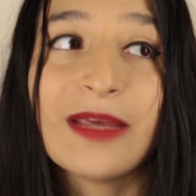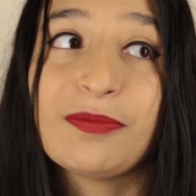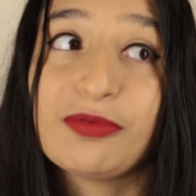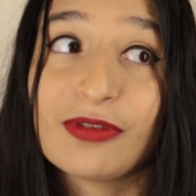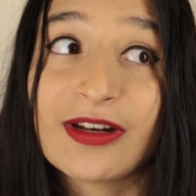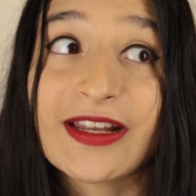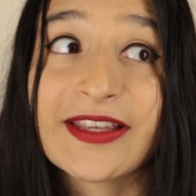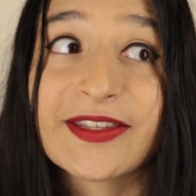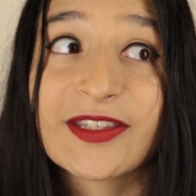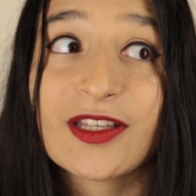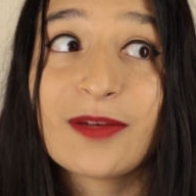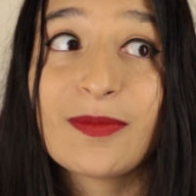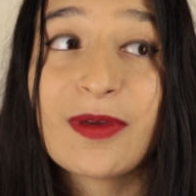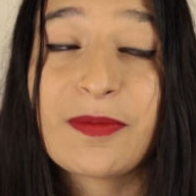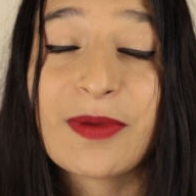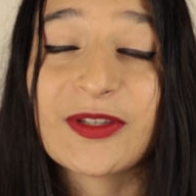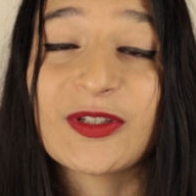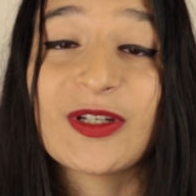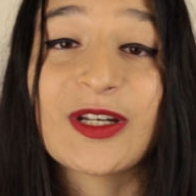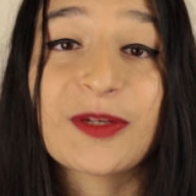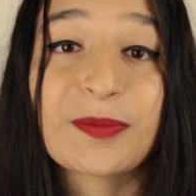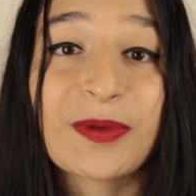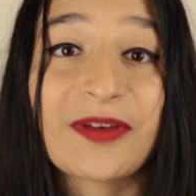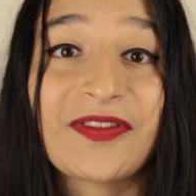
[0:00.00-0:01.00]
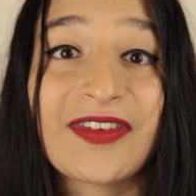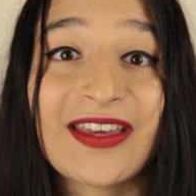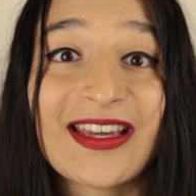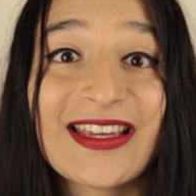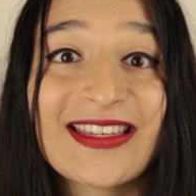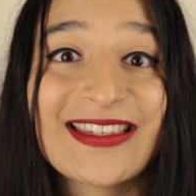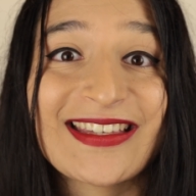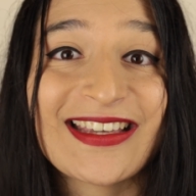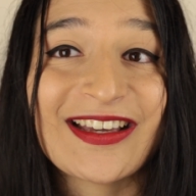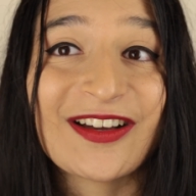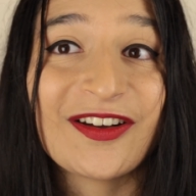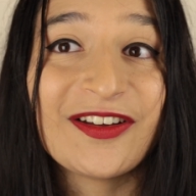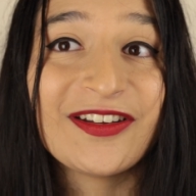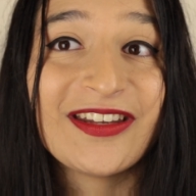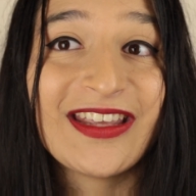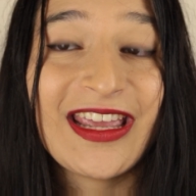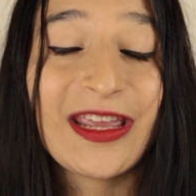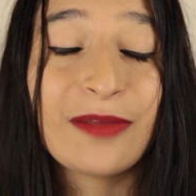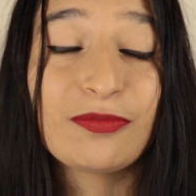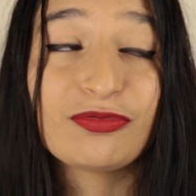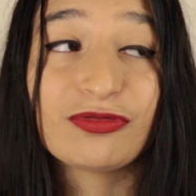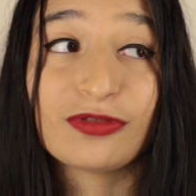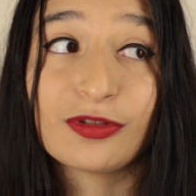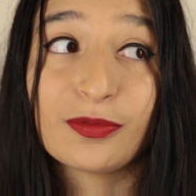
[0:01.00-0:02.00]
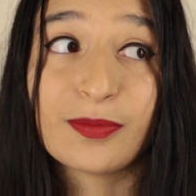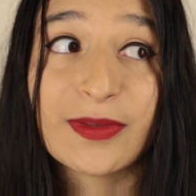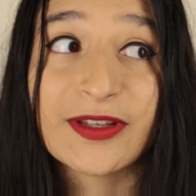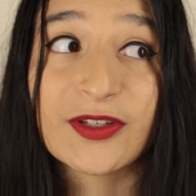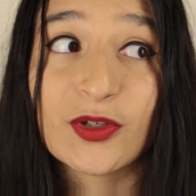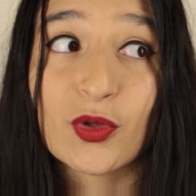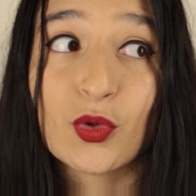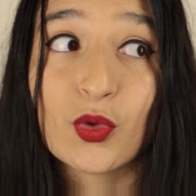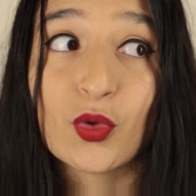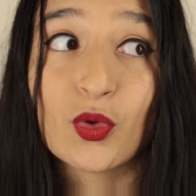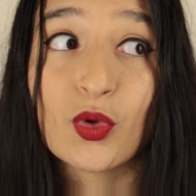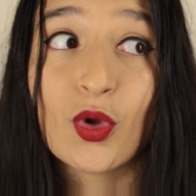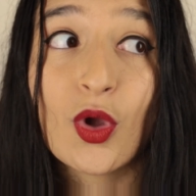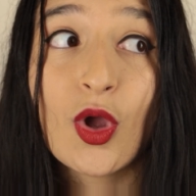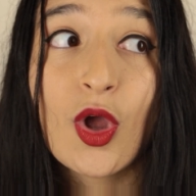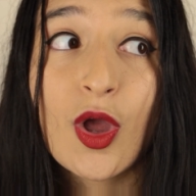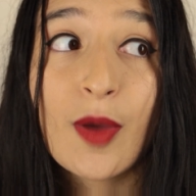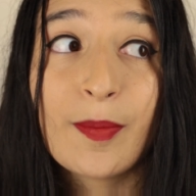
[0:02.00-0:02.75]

Et pour l'instant, mes personnages préférés, c'est Ron et April, parce que